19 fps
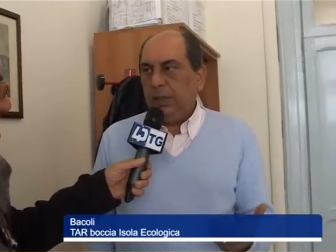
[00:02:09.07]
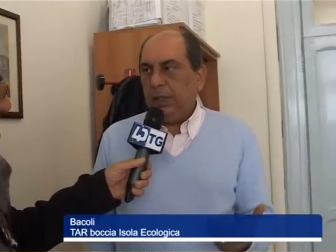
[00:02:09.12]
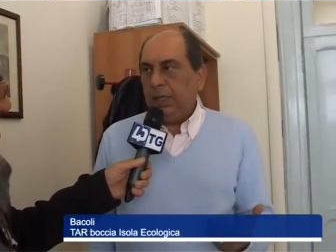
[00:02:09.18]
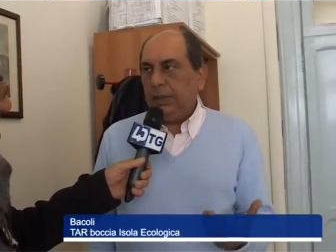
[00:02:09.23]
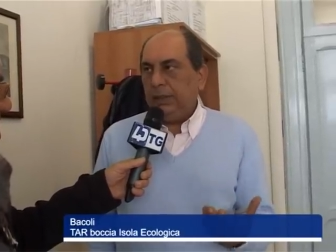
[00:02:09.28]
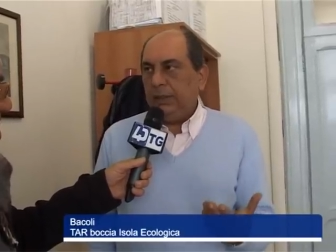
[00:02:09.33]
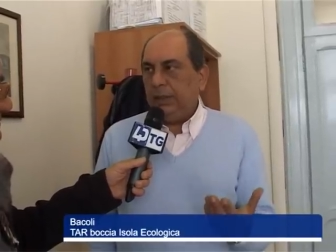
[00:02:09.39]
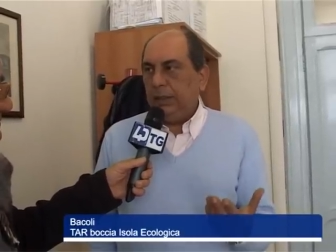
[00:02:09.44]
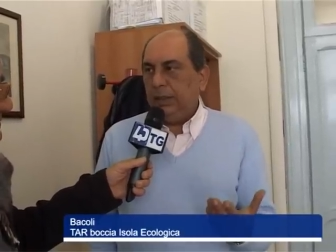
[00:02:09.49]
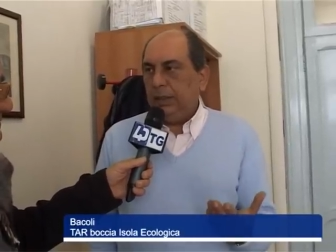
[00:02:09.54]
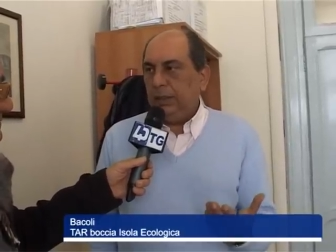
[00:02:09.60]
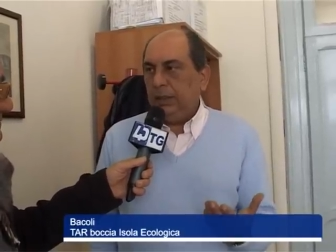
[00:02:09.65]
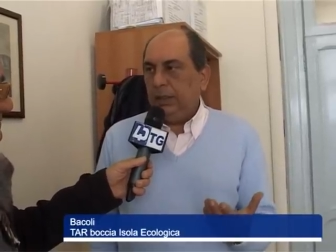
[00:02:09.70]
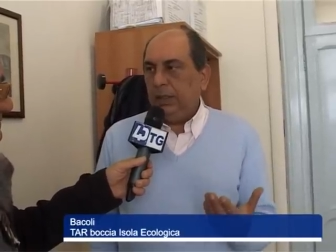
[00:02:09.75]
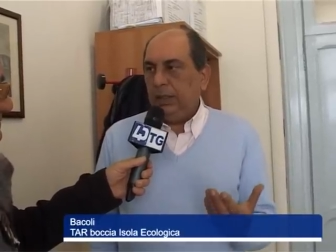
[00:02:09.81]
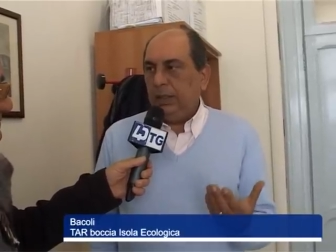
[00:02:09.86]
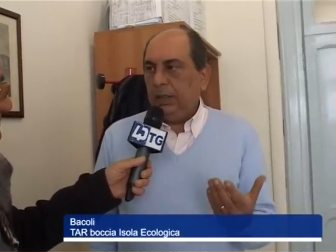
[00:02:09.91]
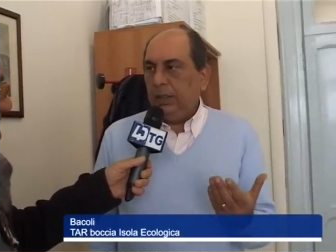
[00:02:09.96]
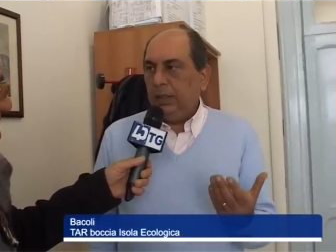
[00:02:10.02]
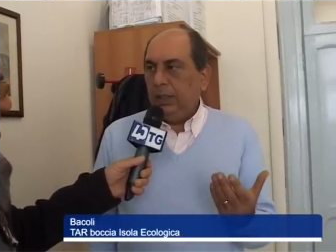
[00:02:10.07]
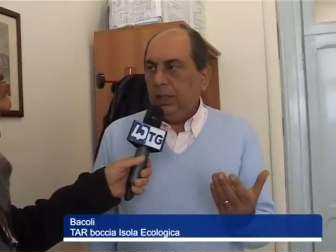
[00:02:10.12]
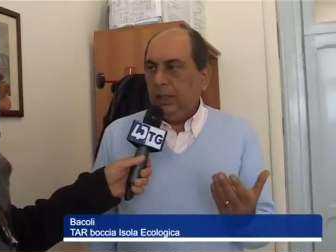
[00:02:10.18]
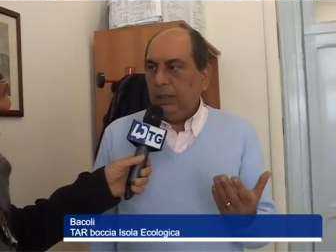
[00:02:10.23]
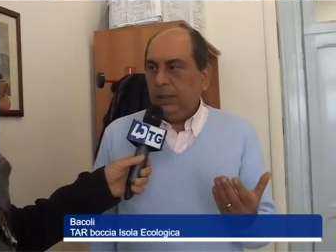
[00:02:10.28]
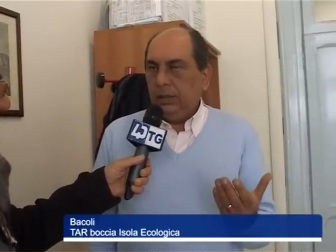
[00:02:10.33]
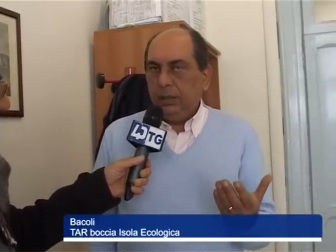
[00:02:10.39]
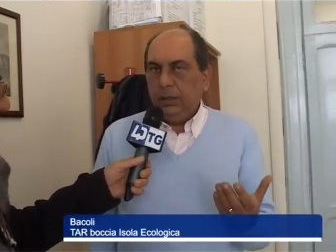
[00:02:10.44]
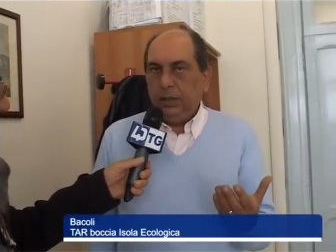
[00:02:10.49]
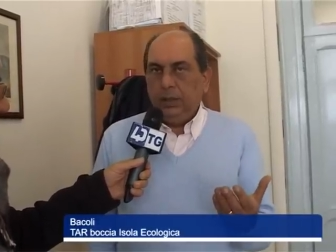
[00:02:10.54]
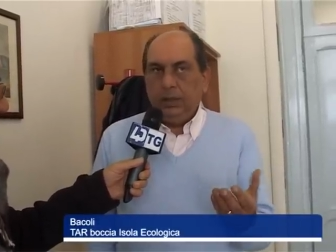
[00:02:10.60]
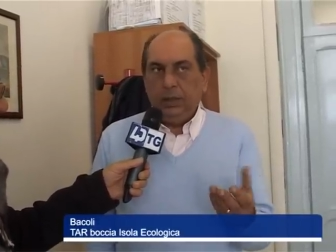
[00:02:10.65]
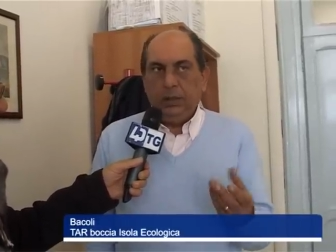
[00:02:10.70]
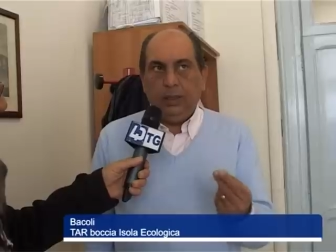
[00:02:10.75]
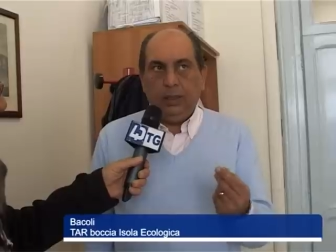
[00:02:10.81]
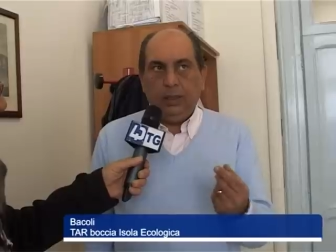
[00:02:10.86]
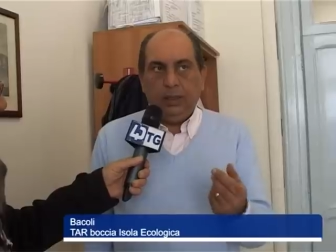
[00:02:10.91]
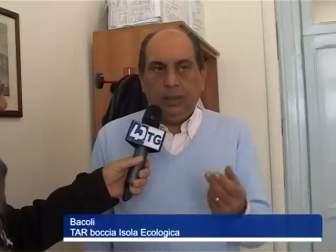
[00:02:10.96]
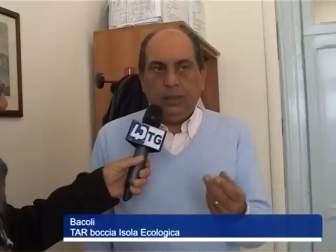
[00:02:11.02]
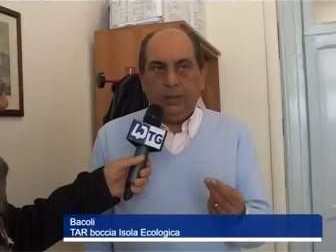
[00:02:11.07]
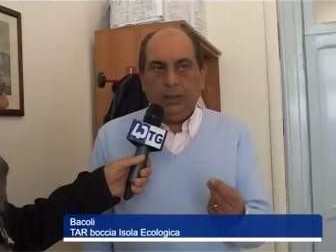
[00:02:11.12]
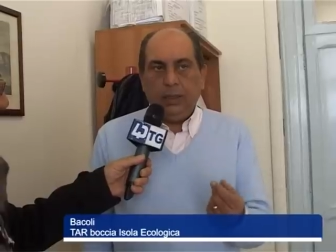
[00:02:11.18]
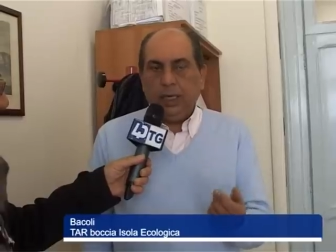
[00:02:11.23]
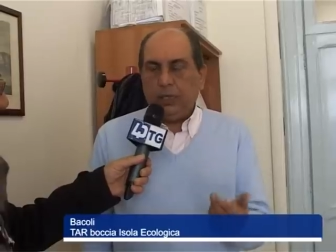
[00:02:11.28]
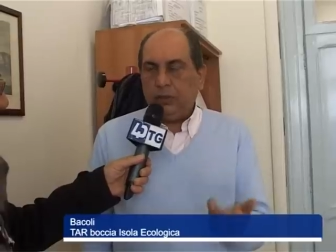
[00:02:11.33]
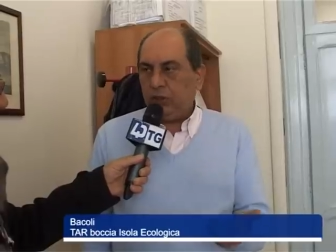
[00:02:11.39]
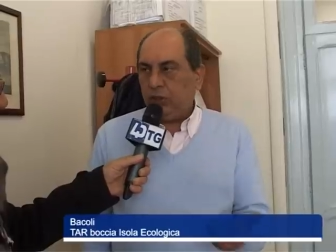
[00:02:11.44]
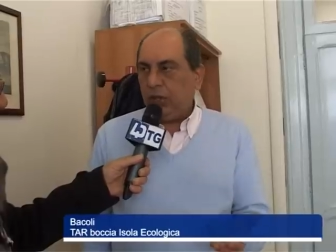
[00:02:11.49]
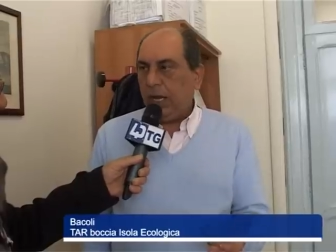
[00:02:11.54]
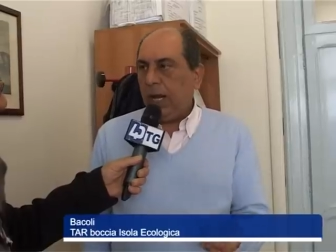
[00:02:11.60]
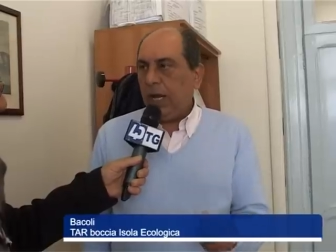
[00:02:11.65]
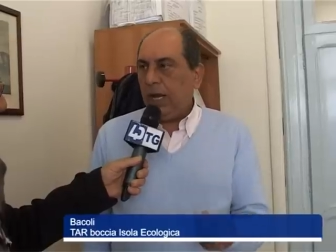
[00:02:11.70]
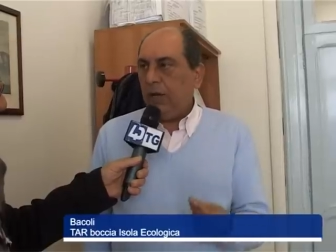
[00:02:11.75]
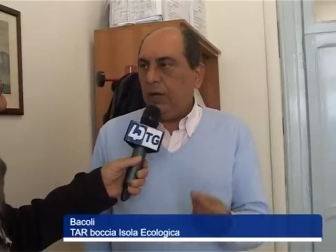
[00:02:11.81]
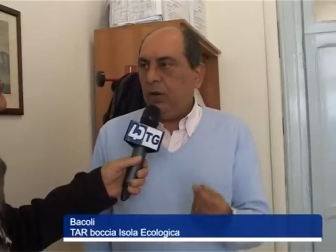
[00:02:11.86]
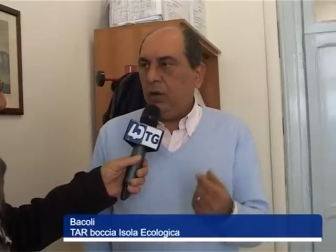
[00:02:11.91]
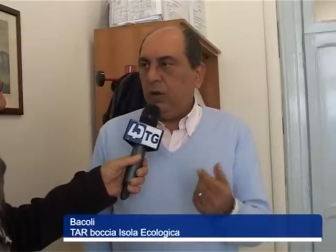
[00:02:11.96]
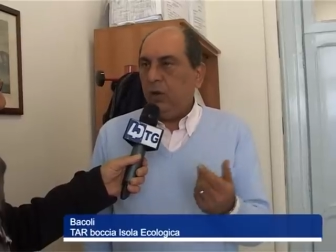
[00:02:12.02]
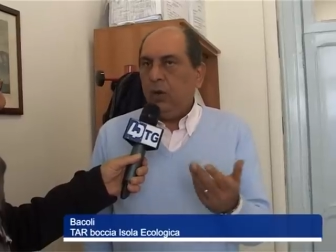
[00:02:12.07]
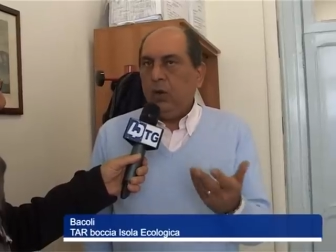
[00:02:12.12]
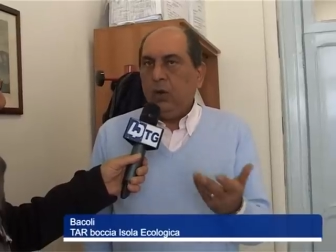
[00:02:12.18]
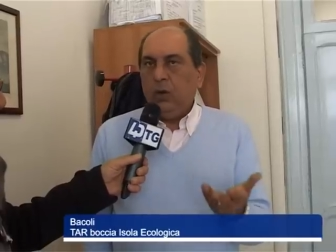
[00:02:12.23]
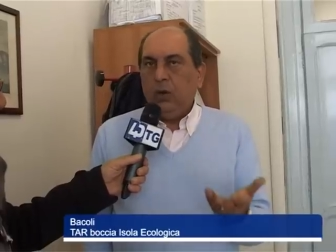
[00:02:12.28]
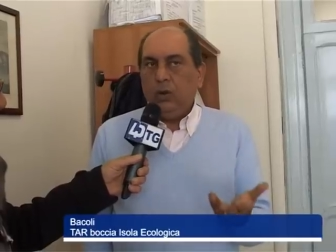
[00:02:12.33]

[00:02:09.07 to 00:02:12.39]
lattine di, di, di acciaio,